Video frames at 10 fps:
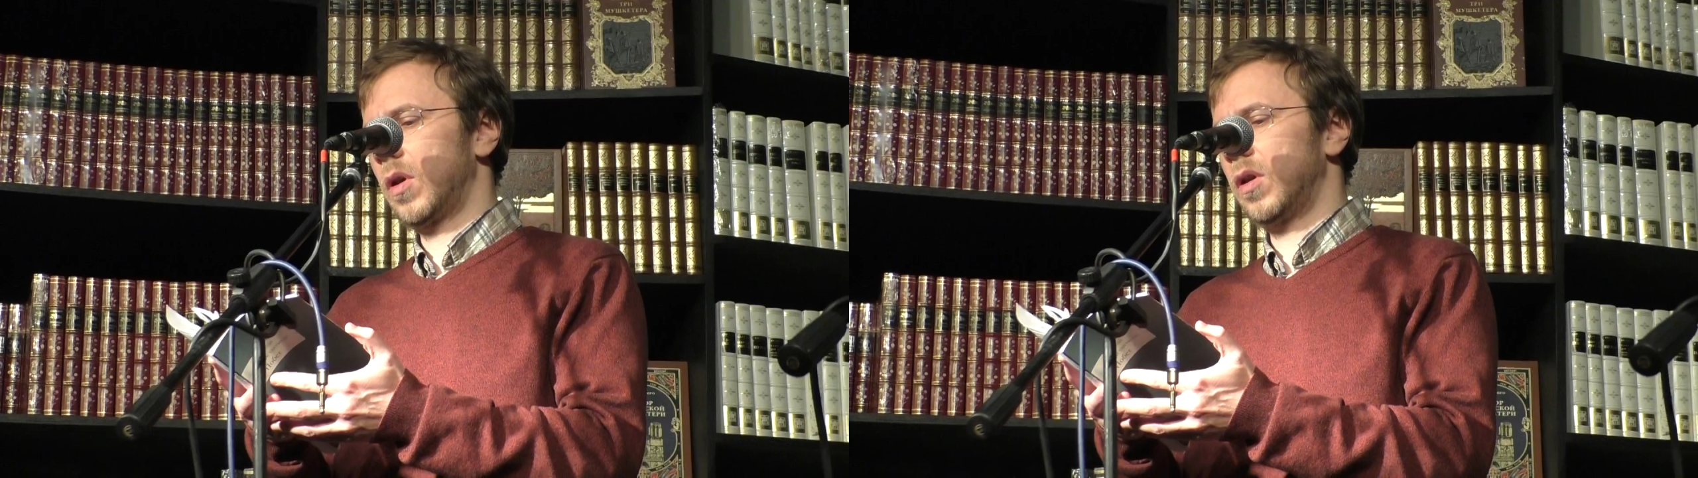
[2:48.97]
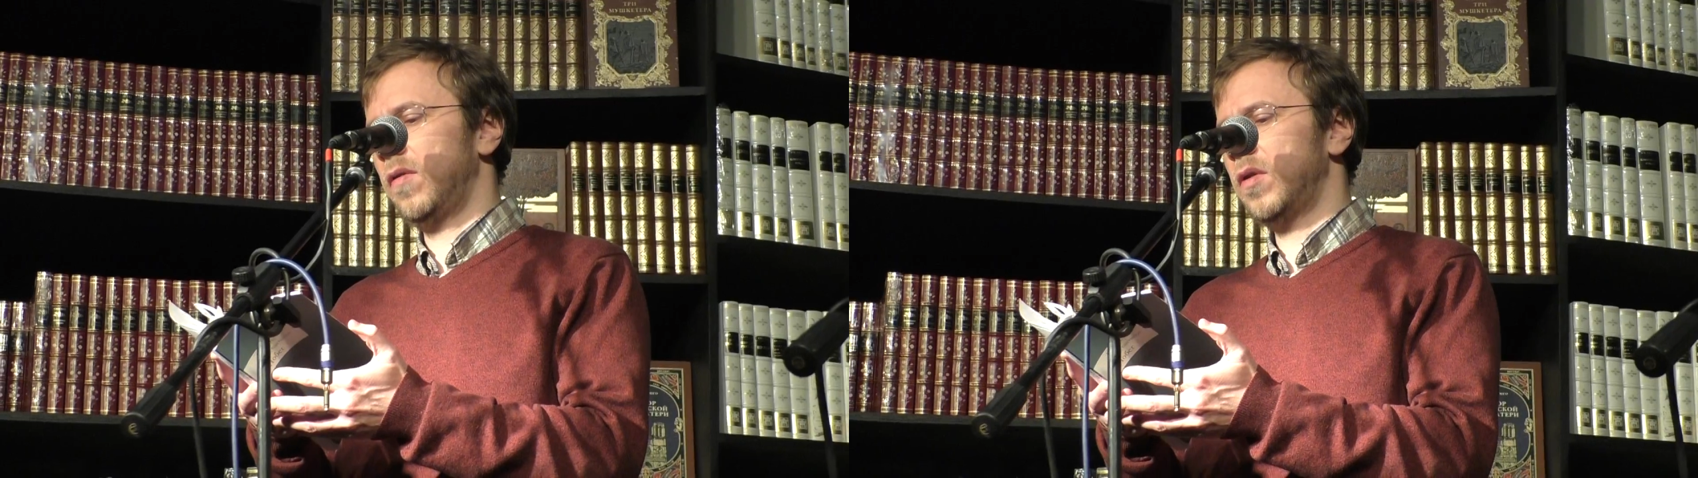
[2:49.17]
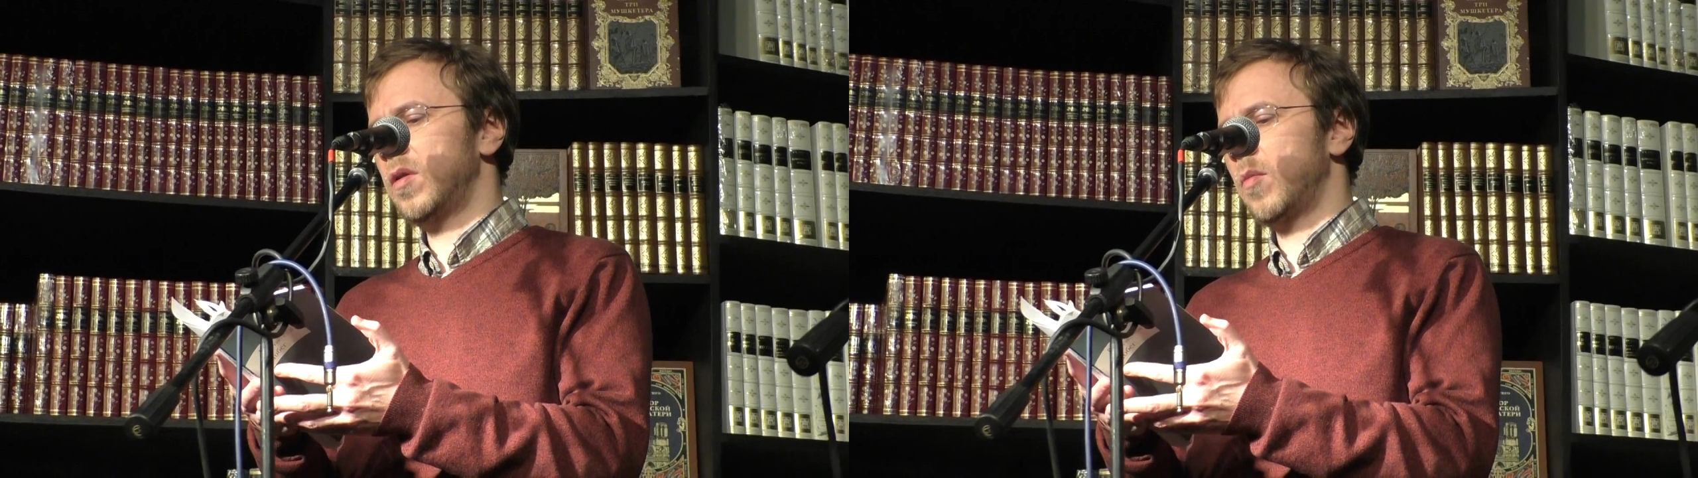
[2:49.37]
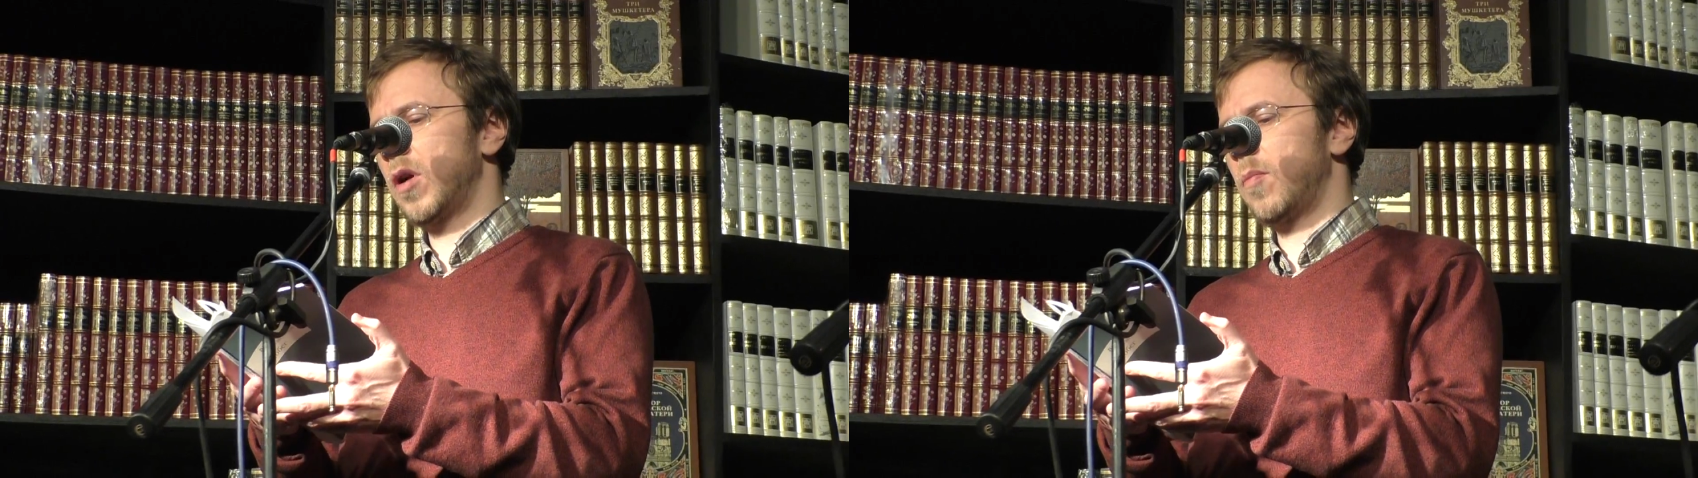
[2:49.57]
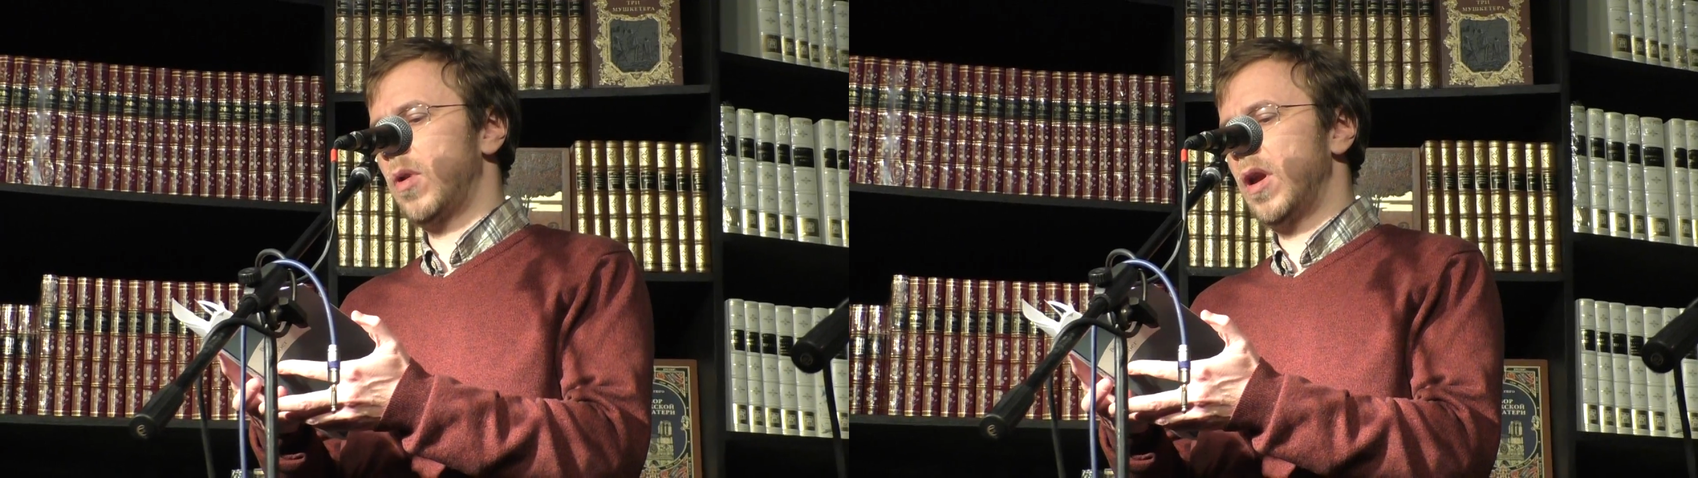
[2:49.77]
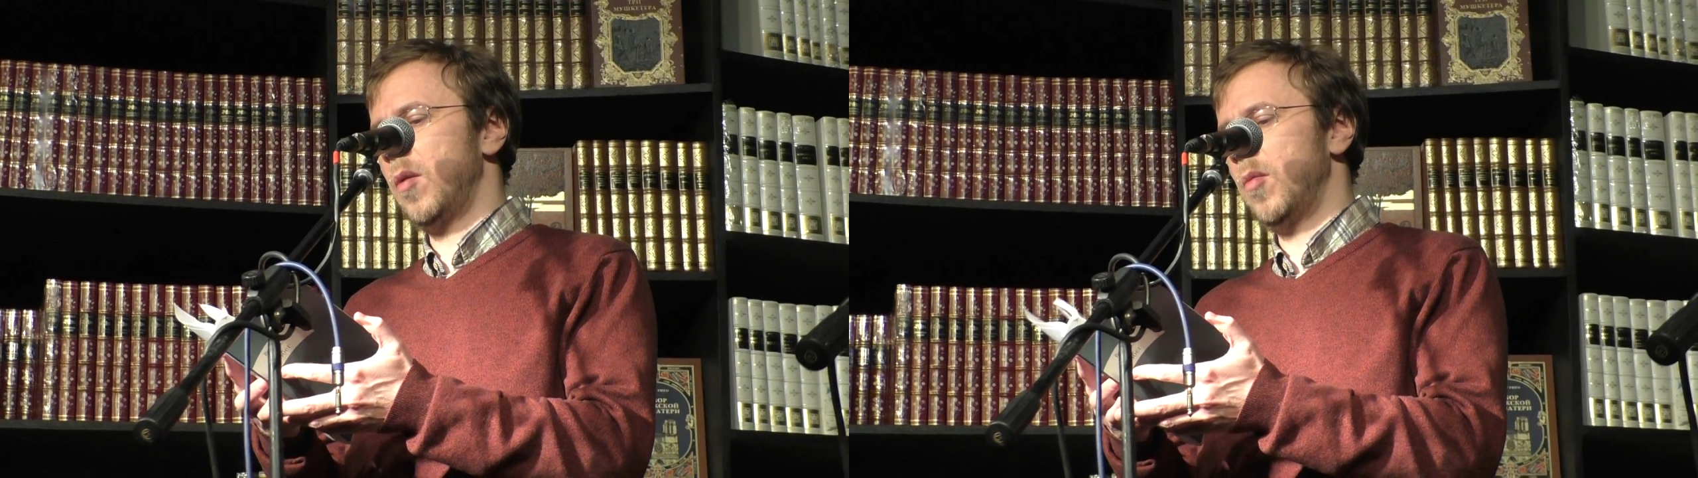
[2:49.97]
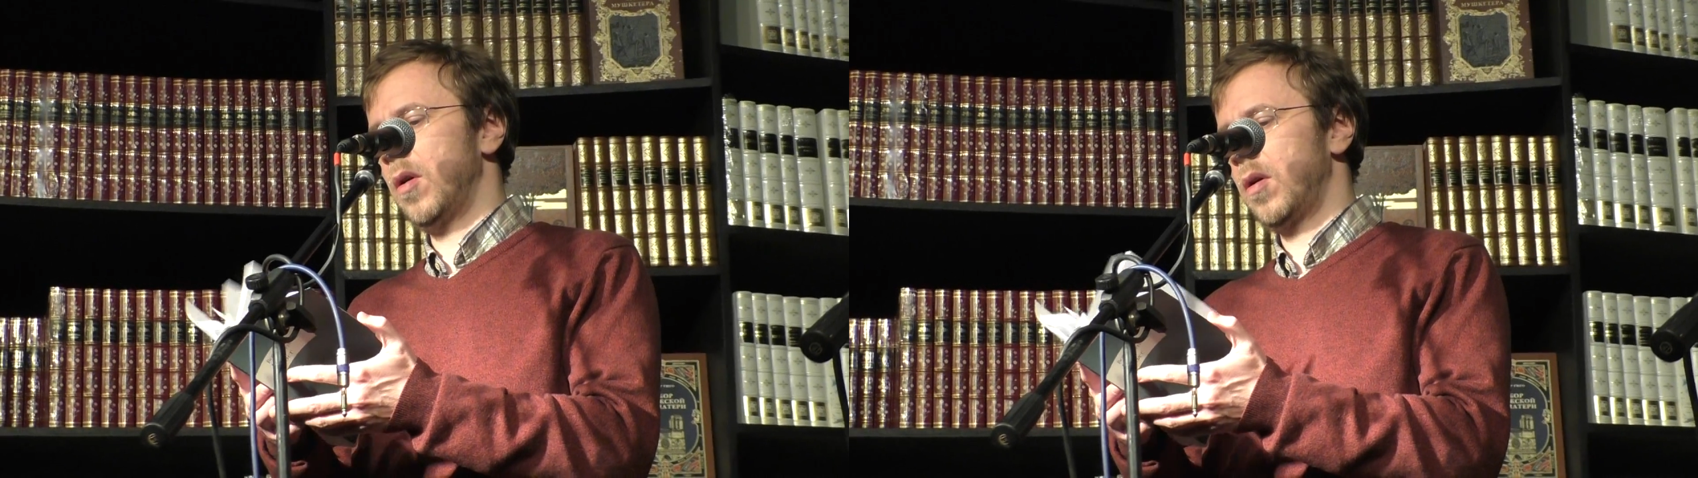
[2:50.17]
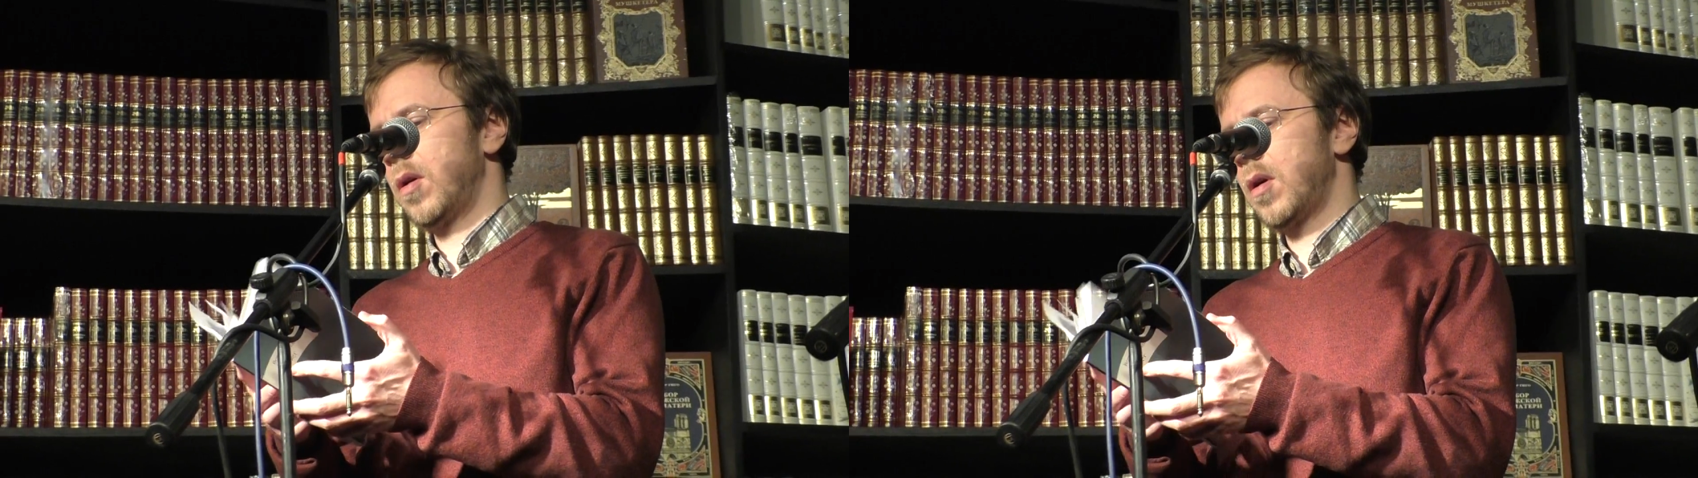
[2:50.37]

невидимое племя,